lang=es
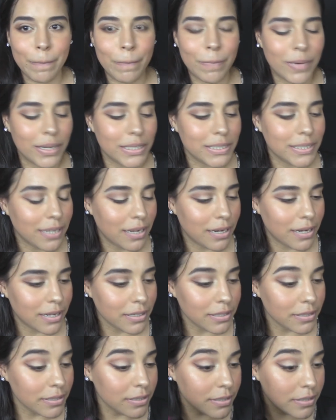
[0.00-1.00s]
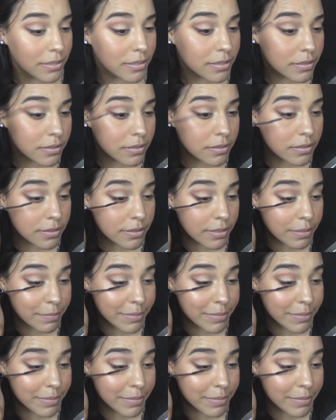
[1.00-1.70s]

máscara de